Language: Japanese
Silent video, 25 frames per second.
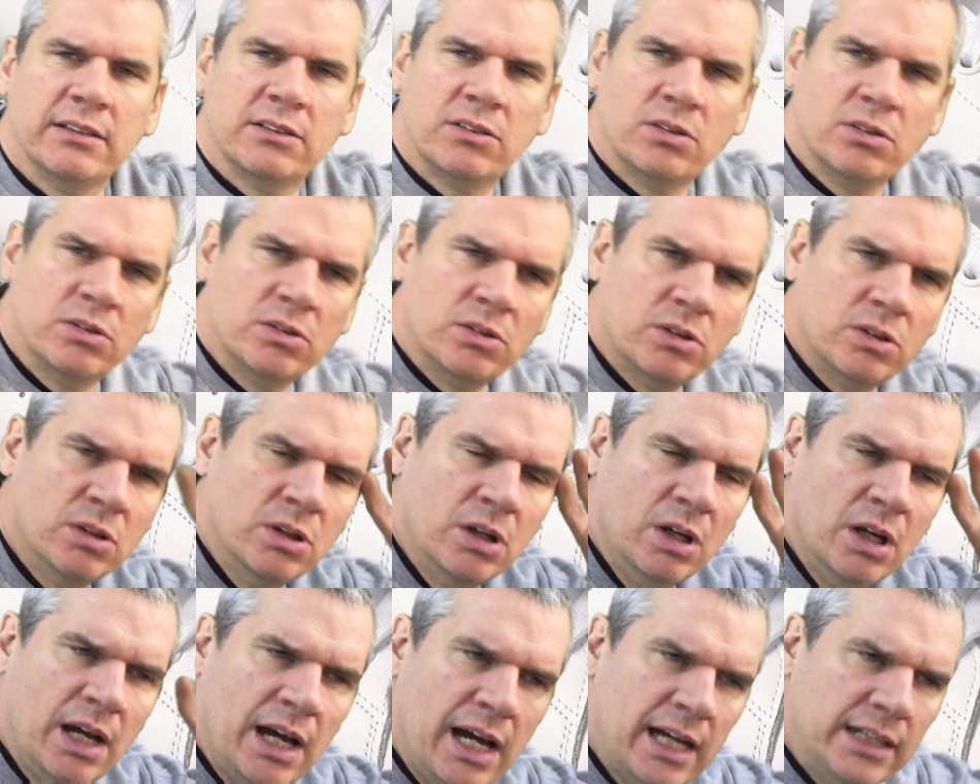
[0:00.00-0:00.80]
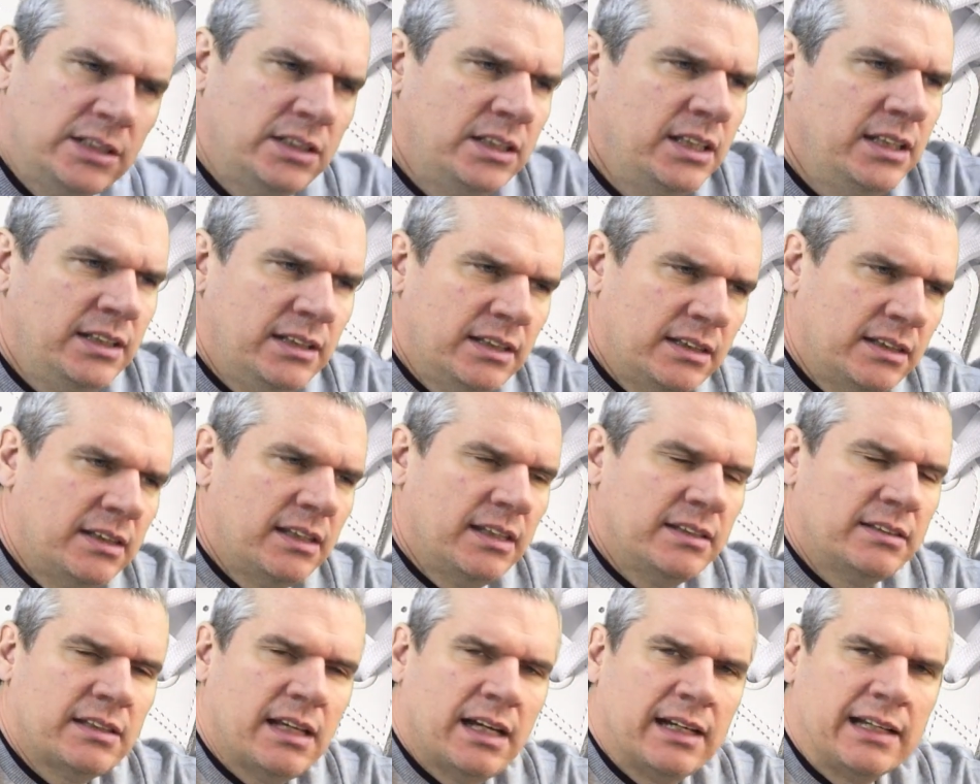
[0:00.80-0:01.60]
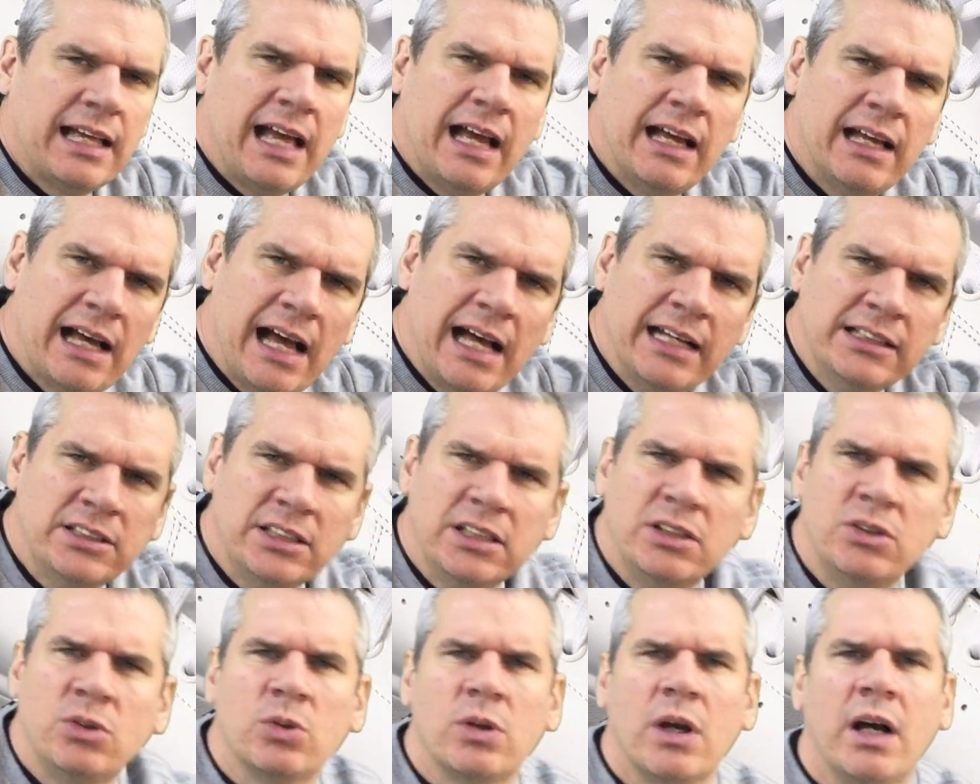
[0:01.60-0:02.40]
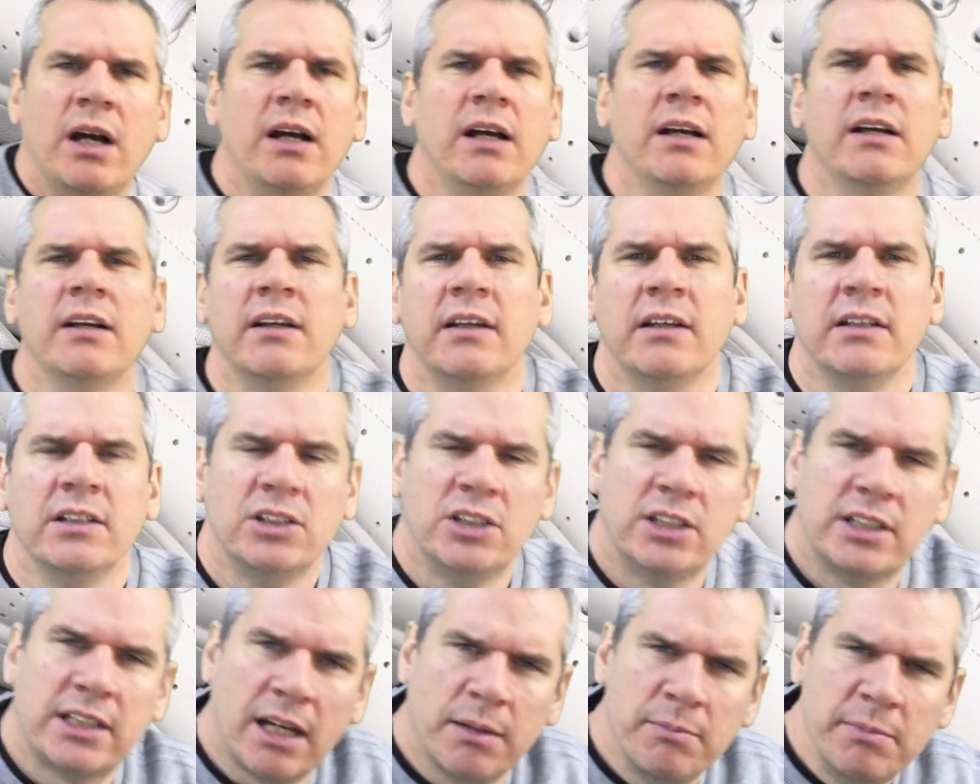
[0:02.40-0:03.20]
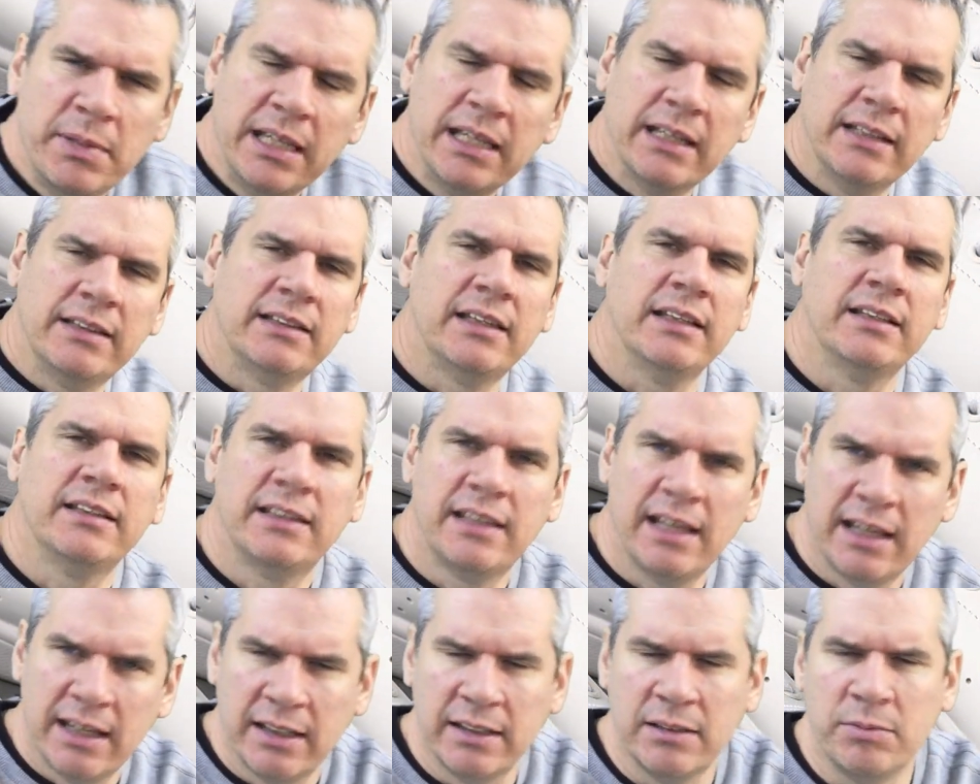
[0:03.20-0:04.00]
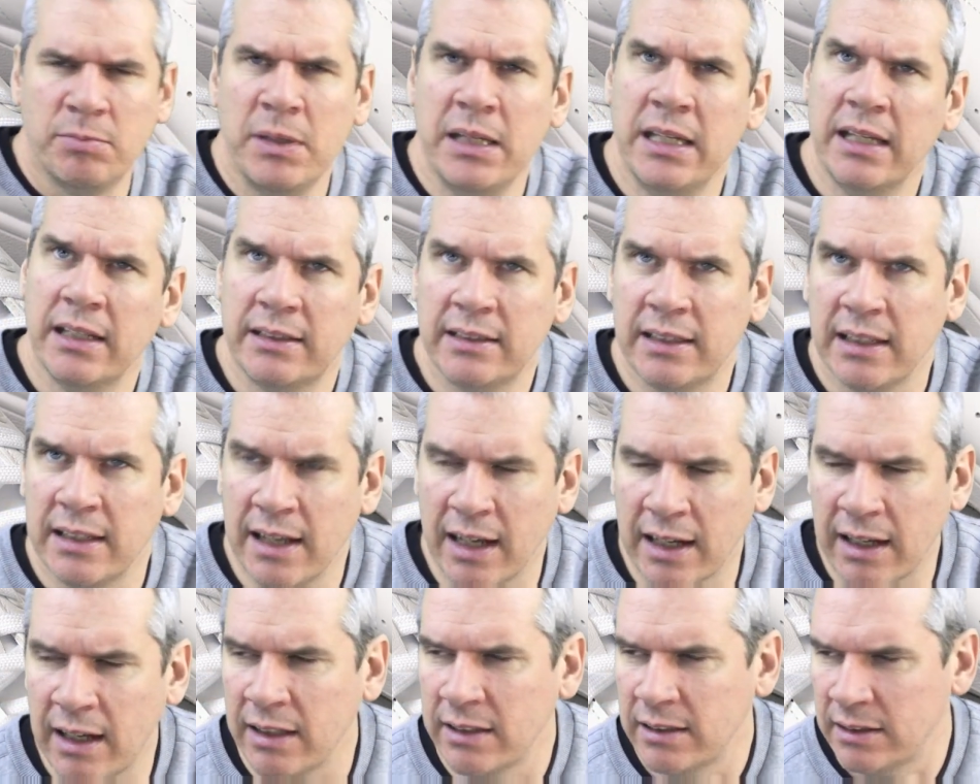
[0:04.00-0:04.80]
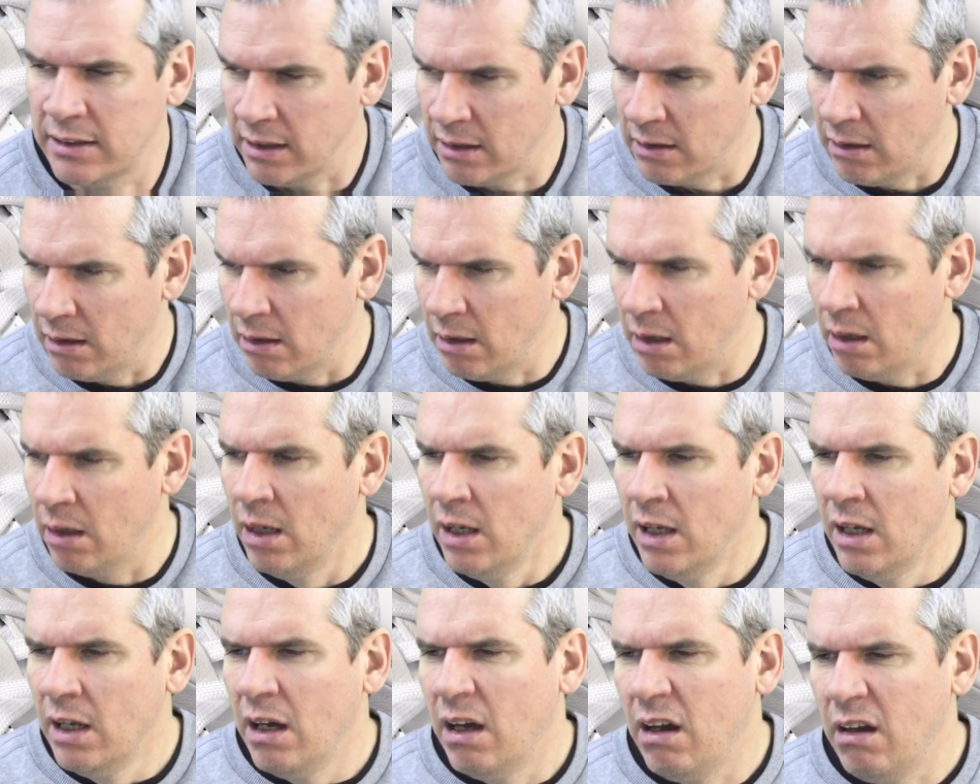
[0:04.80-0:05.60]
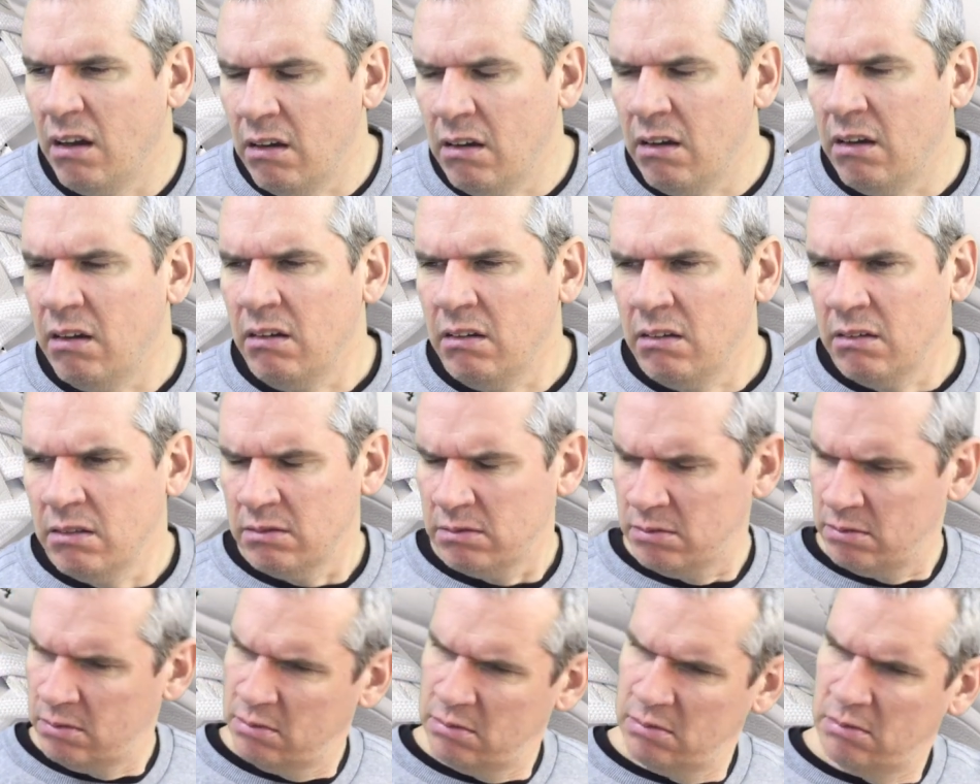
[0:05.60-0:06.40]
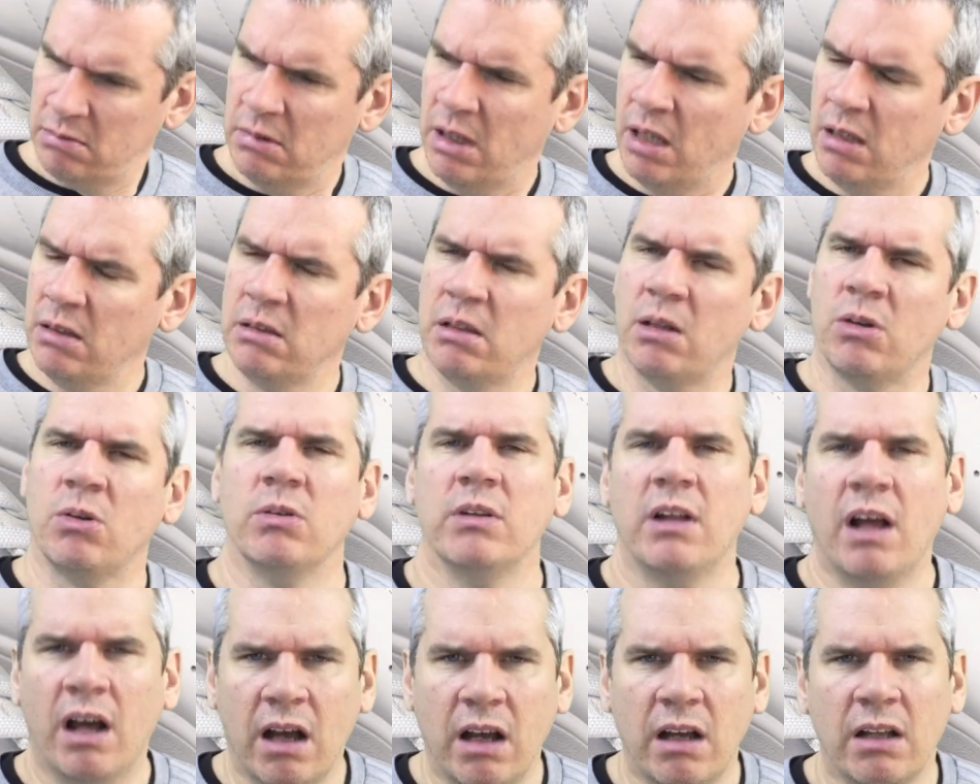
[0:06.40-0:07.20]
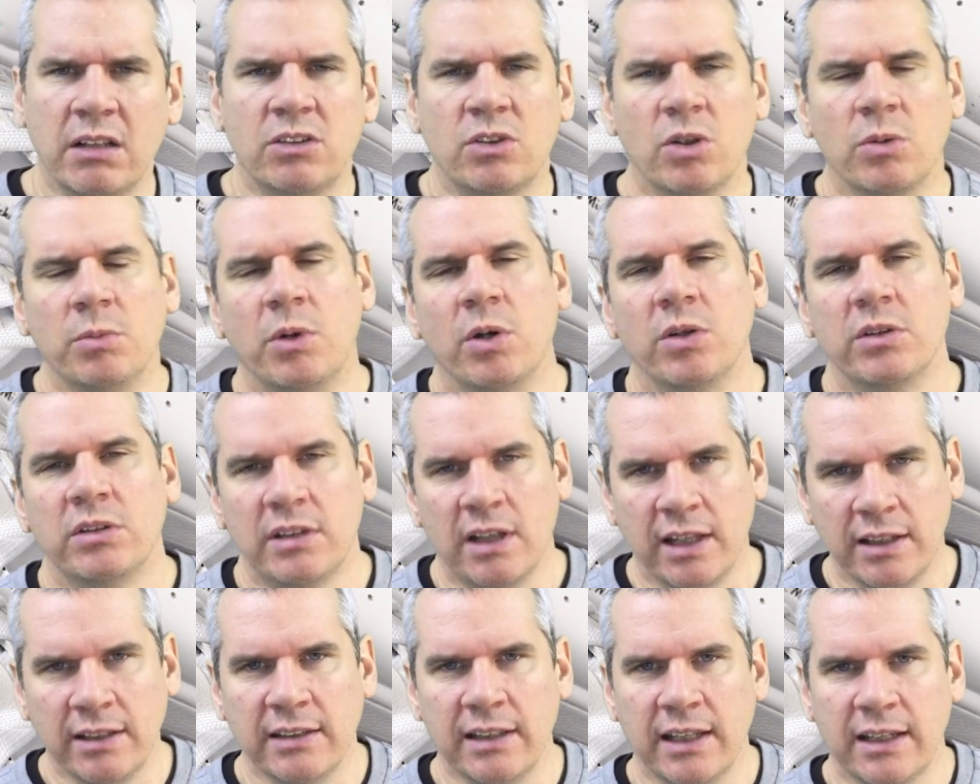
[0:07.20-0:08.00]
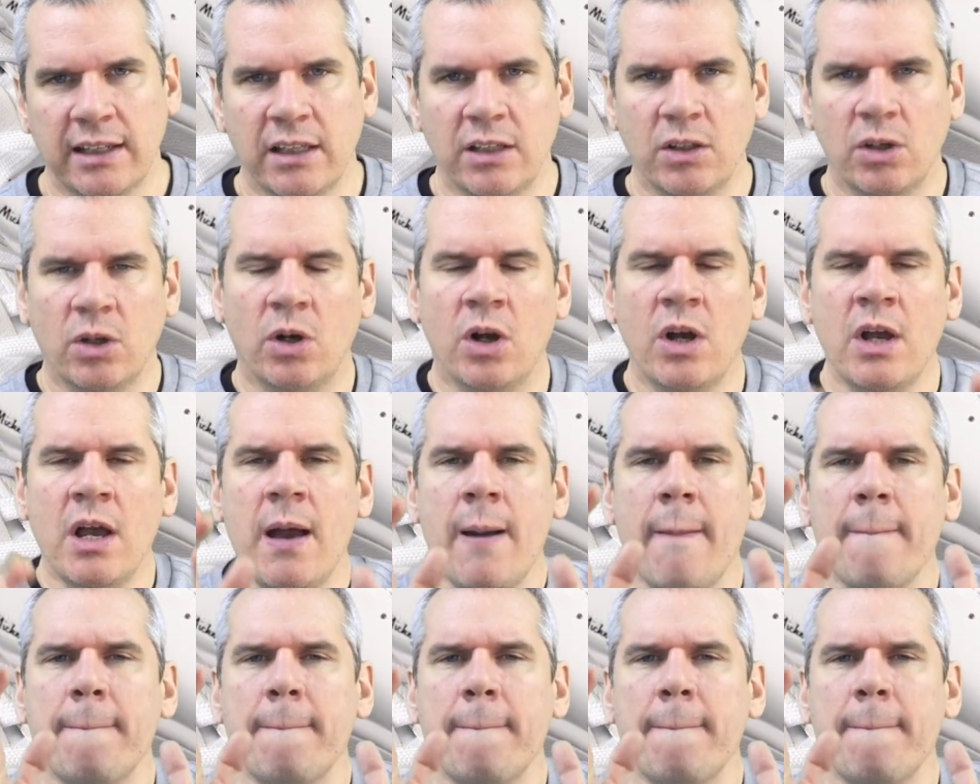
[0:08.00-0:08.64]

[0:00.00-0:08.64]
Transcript: てその走ってさ足とかしか見えてなかったから、あーなんだろうなと思ったんだけど、